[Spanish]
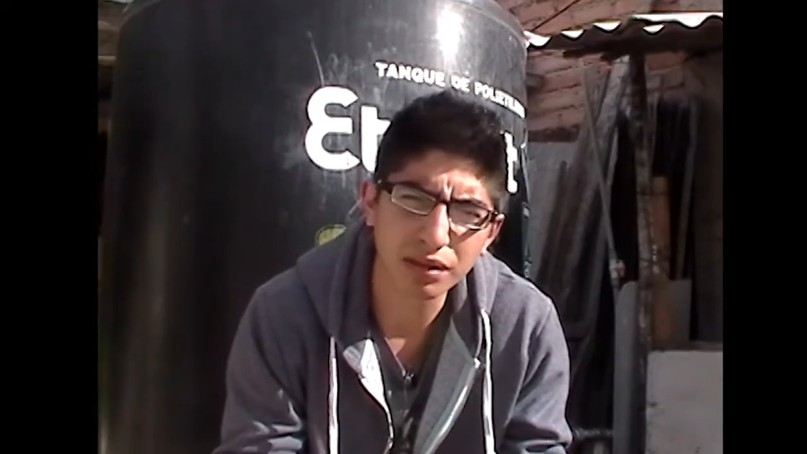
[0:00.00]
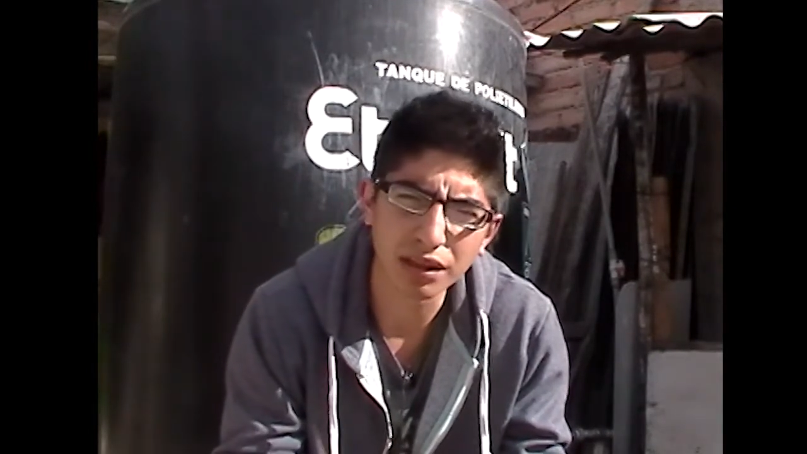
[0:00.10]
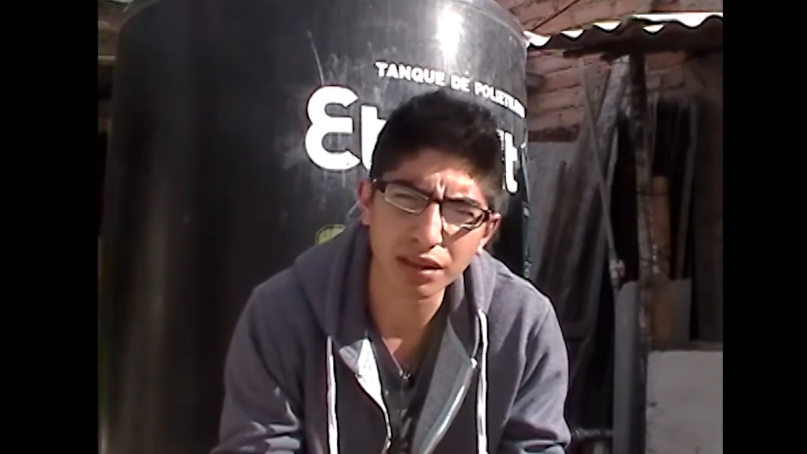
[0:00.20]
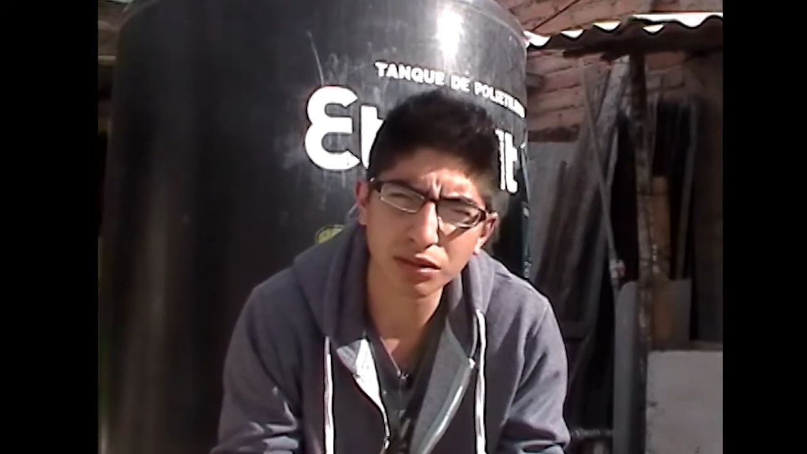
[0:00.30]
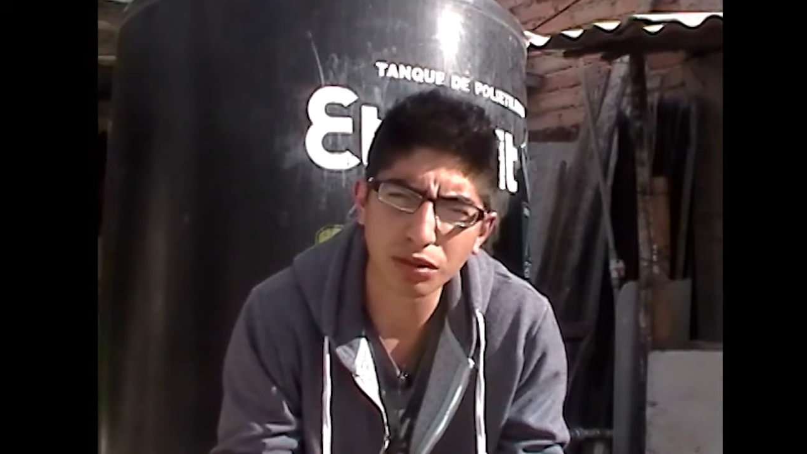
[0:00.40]

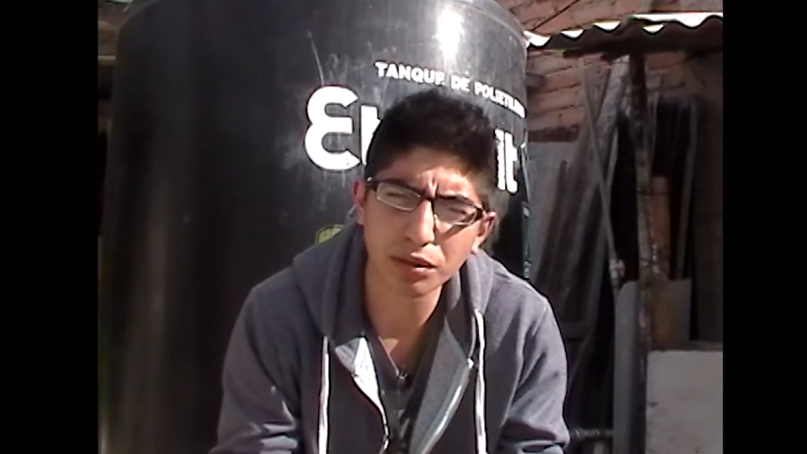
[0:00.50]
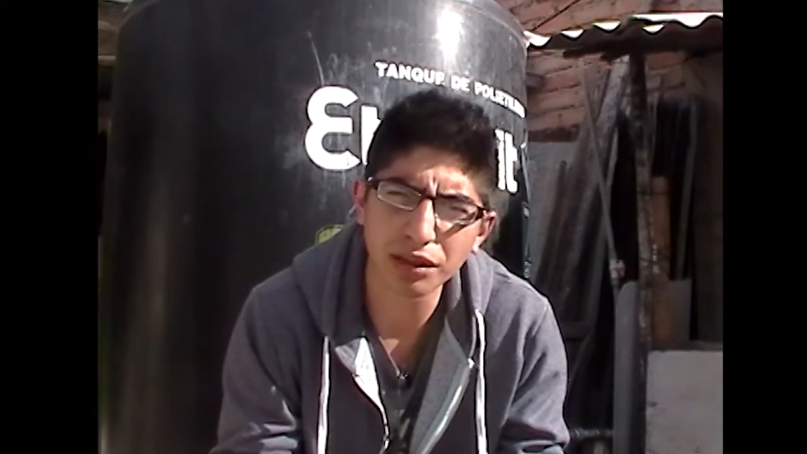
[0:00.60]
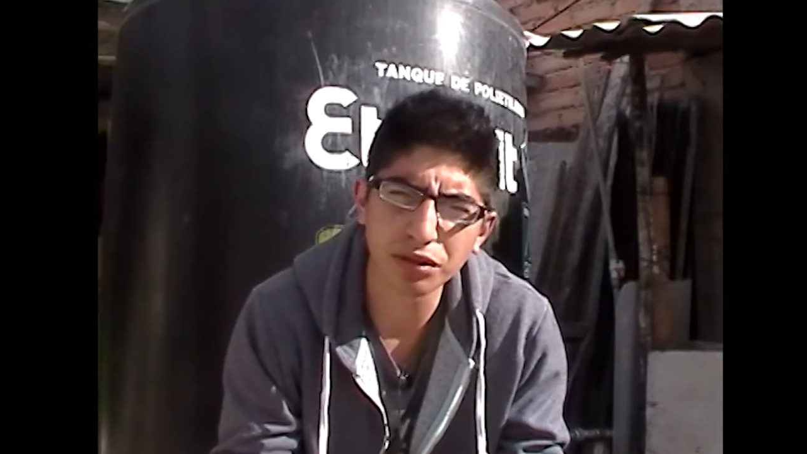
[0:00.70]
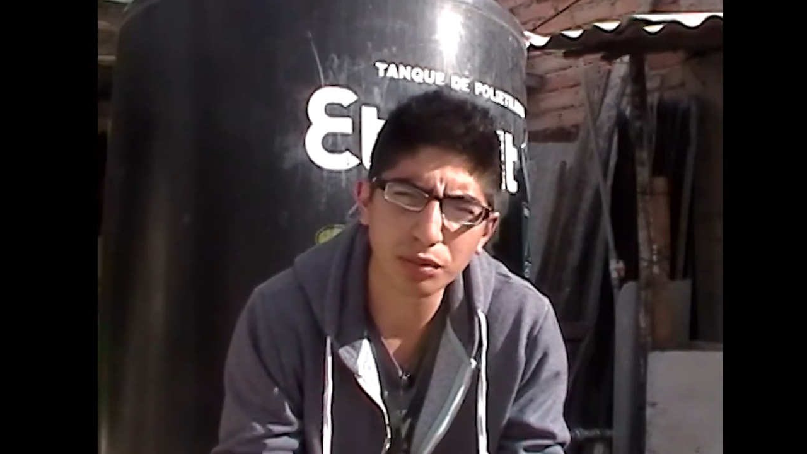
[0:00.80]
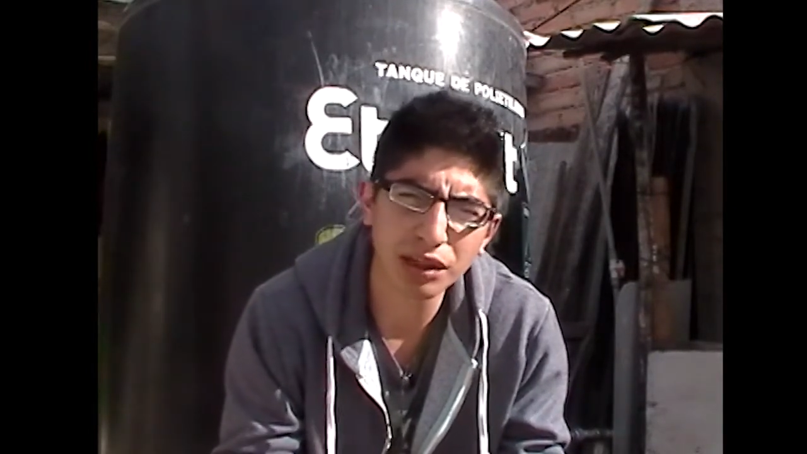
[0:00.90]
que
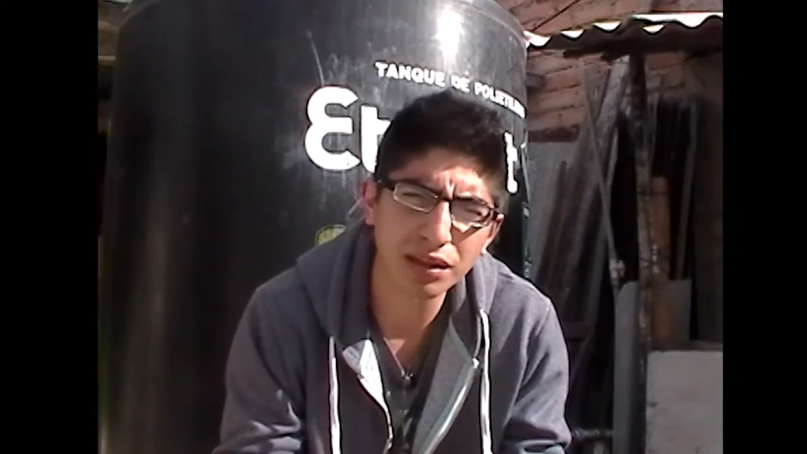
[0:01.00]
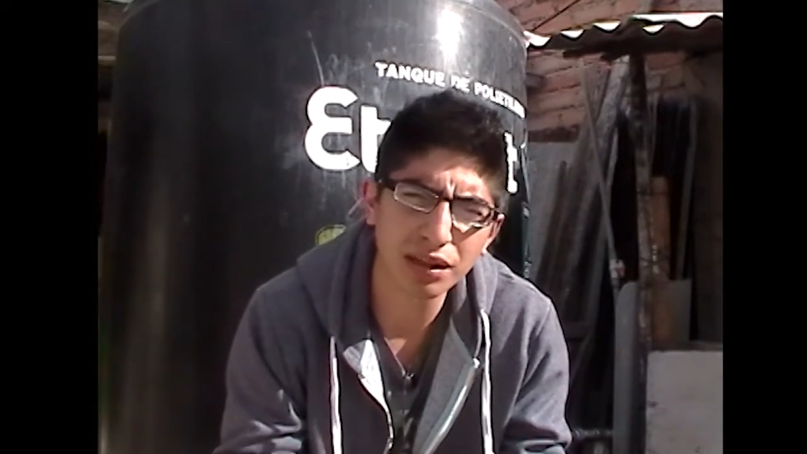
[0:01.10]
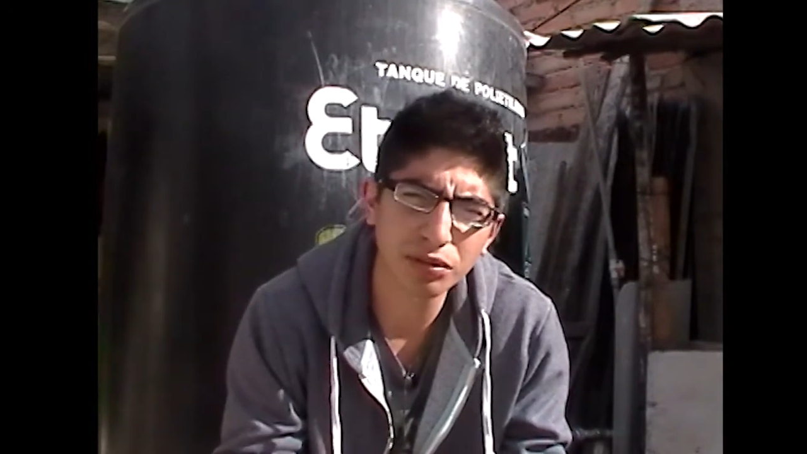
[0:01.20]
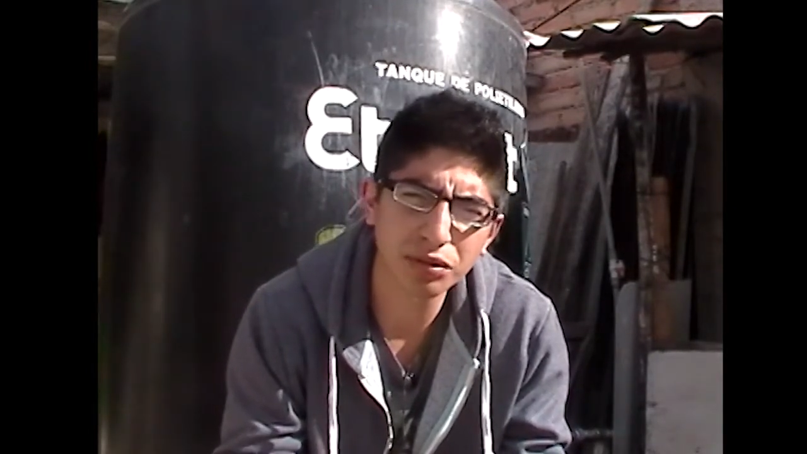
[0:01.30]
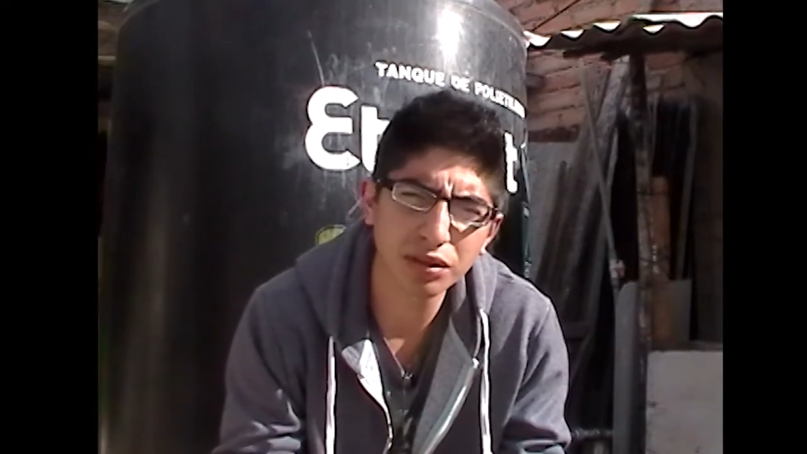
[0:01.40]

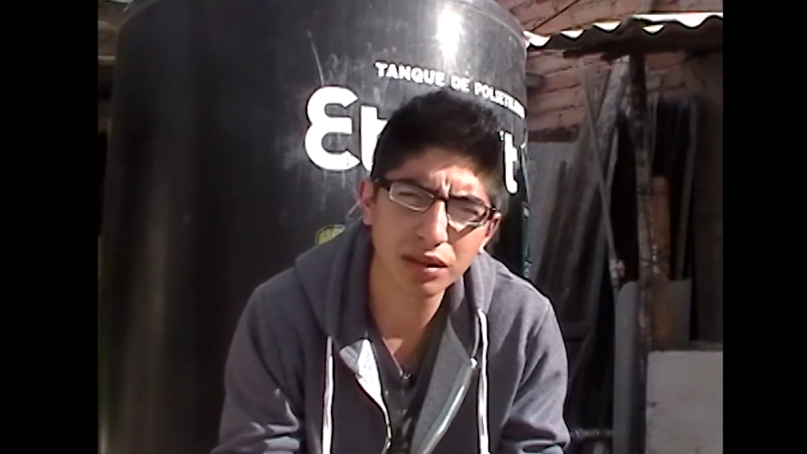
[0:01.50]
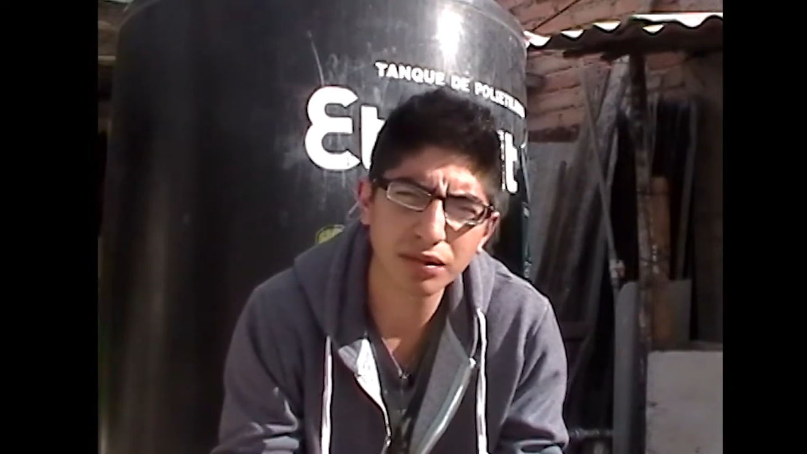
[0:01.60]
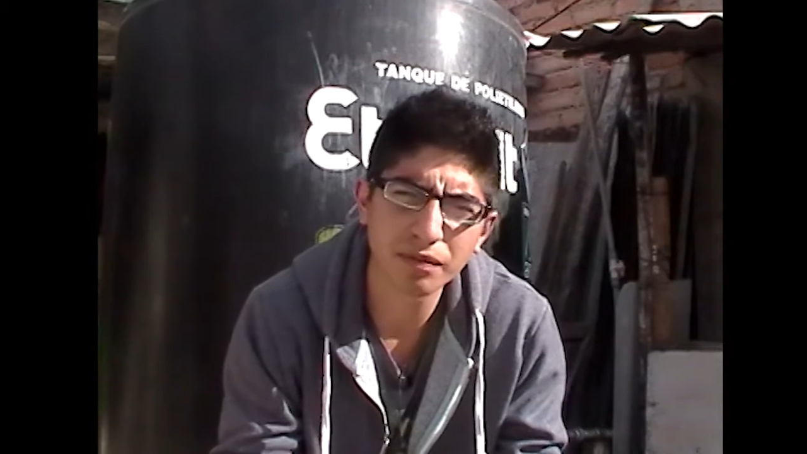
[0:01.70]
atormenta a Lucy